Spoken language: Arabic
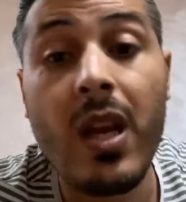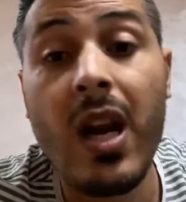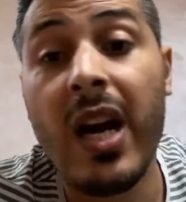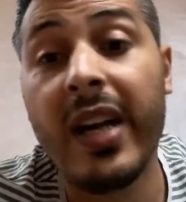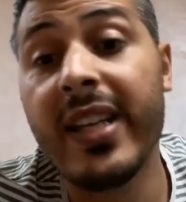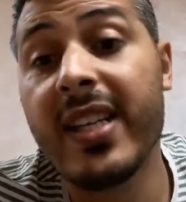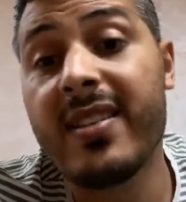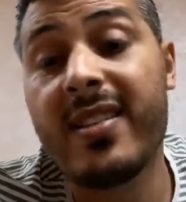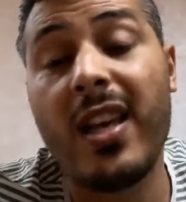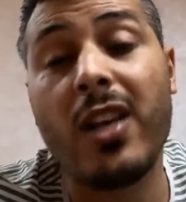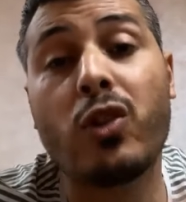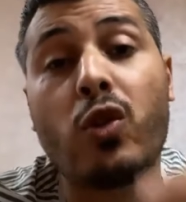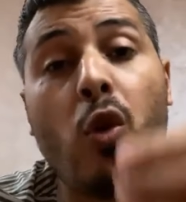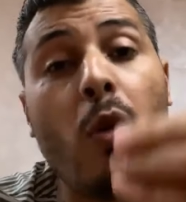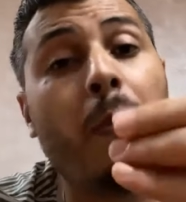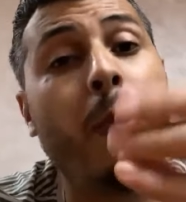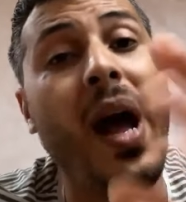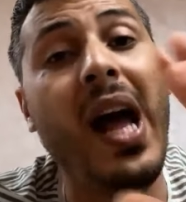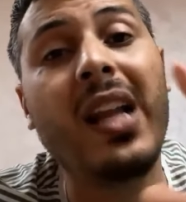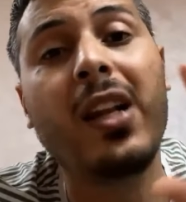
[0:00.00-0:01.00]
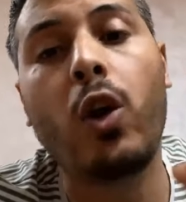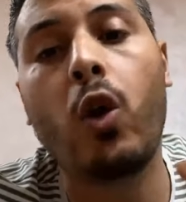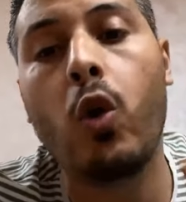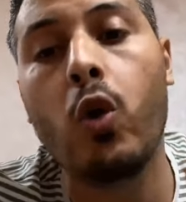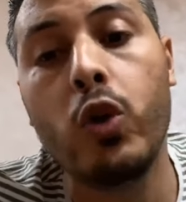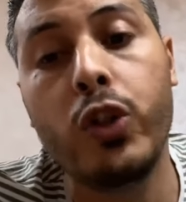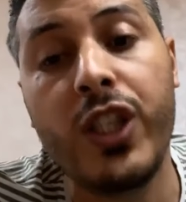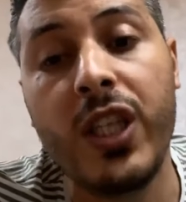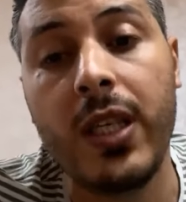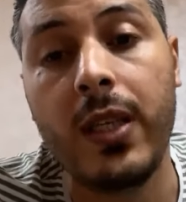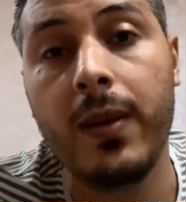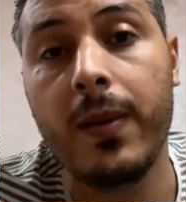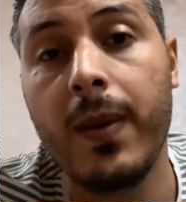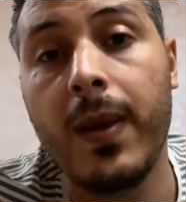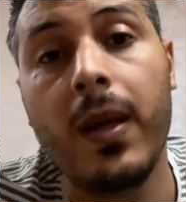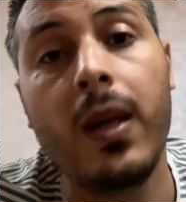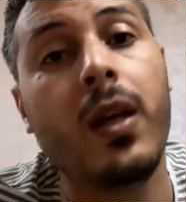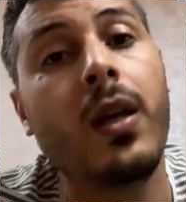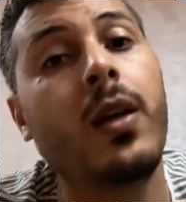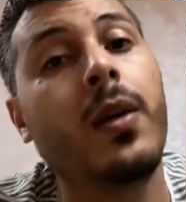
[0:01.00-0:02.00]
انا نصحتكم بحال خوتي
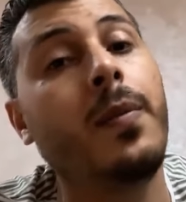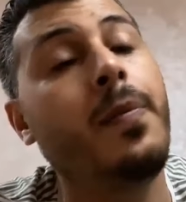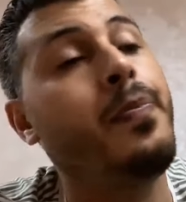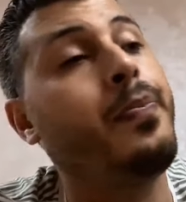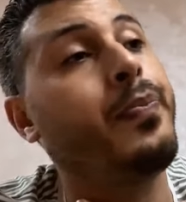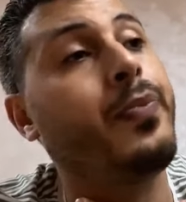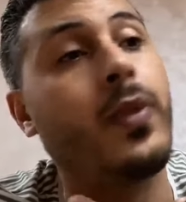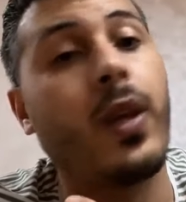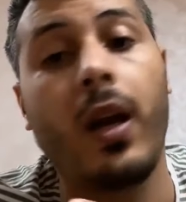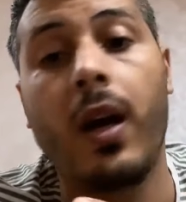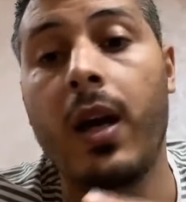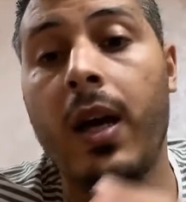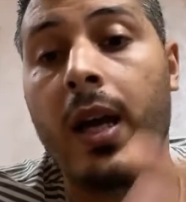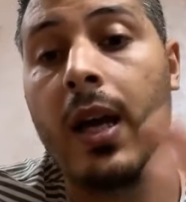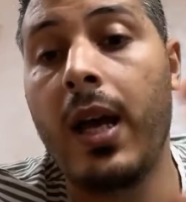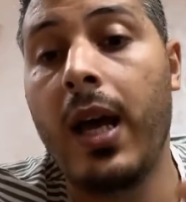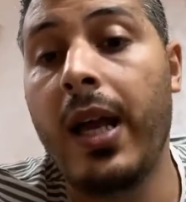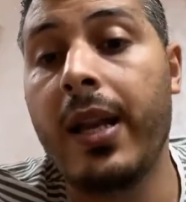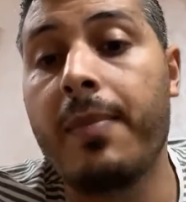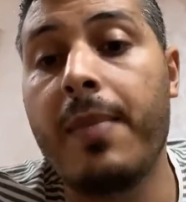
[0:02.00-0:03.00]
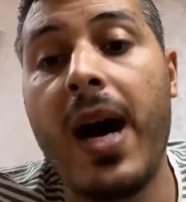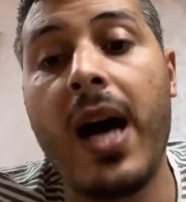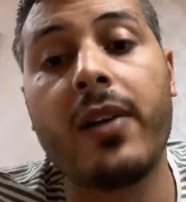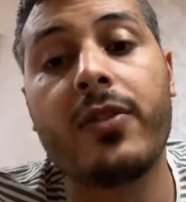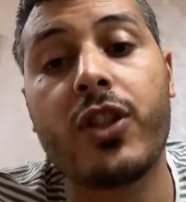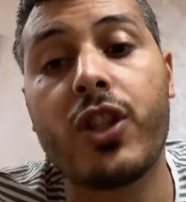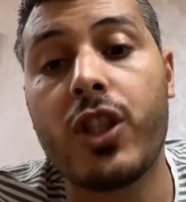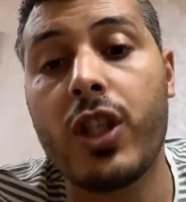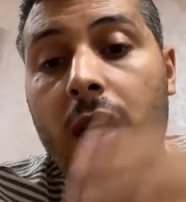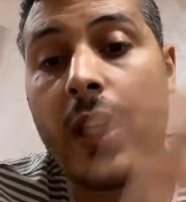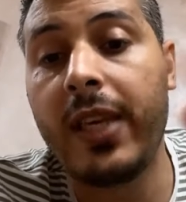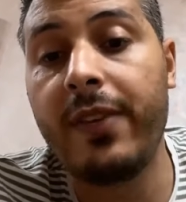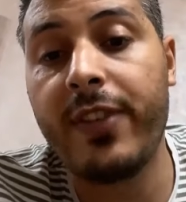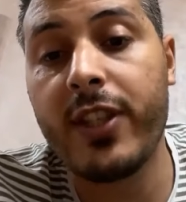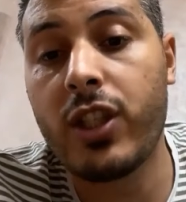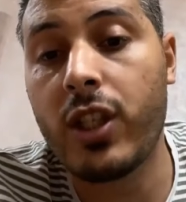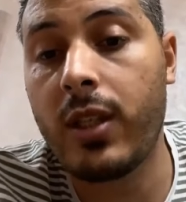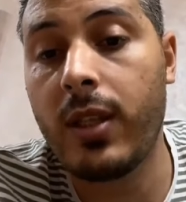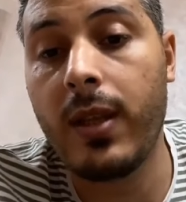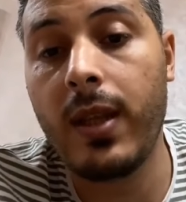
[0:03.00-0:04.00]
انا ما عرفتش
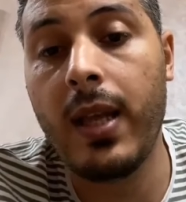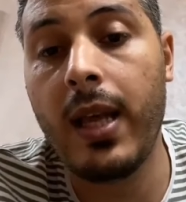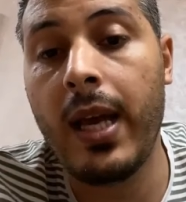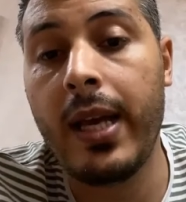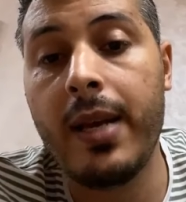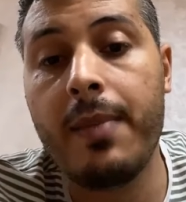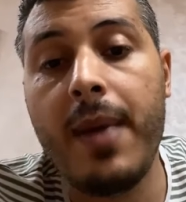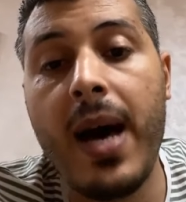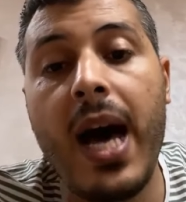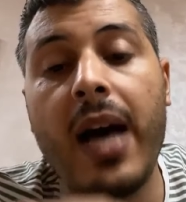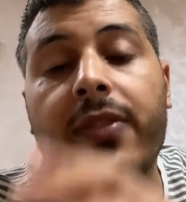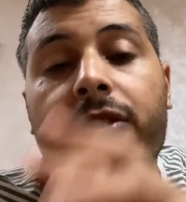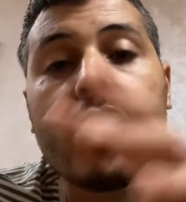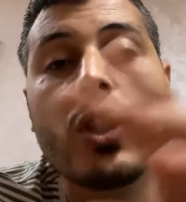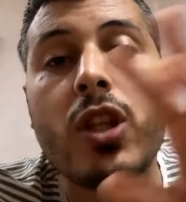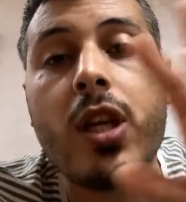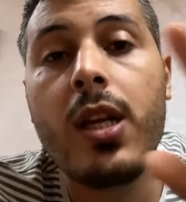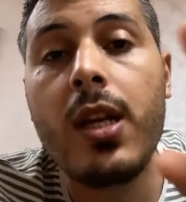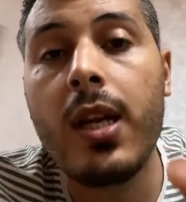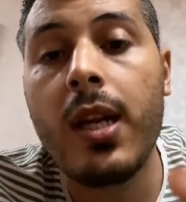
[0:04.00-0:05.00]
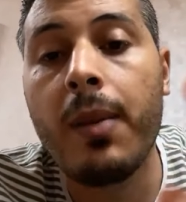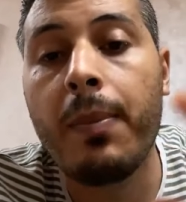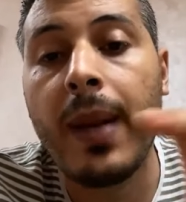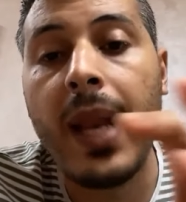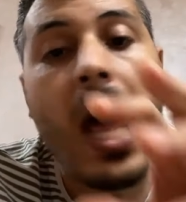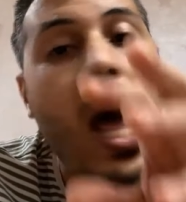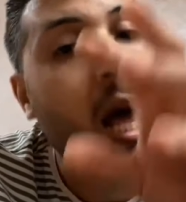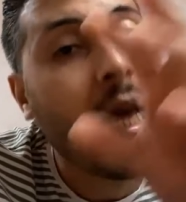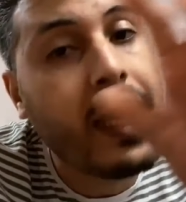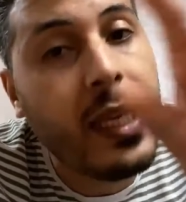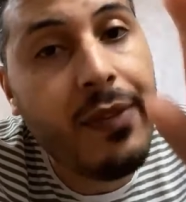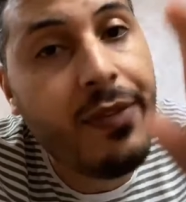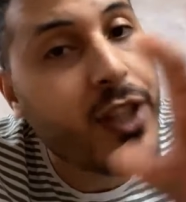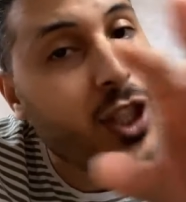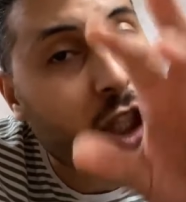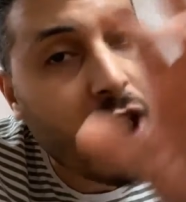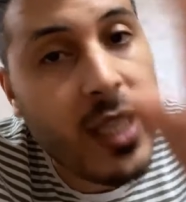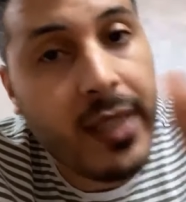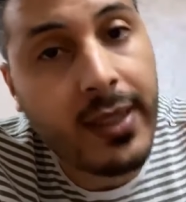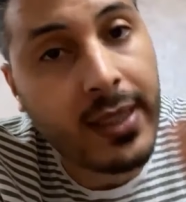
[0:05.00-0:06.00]
كيفاش انا ما عرفتش البلان
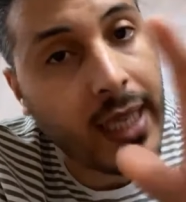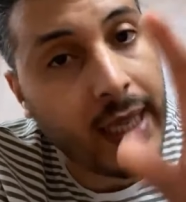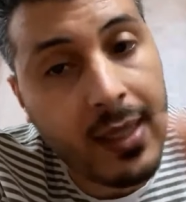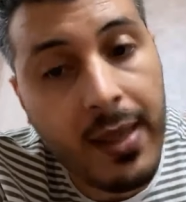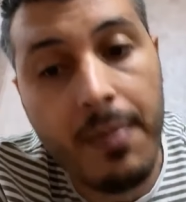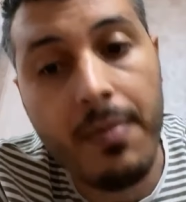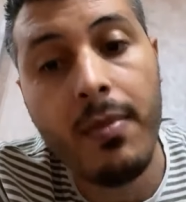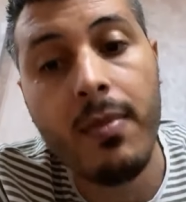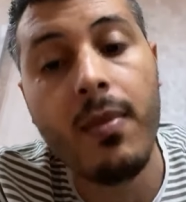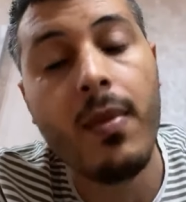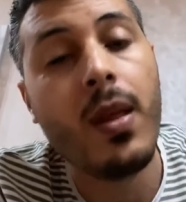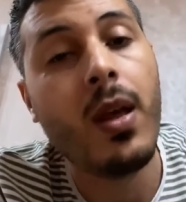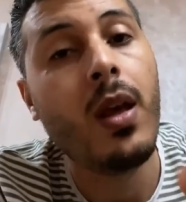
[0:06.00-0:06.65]
كيفاش كيتخدم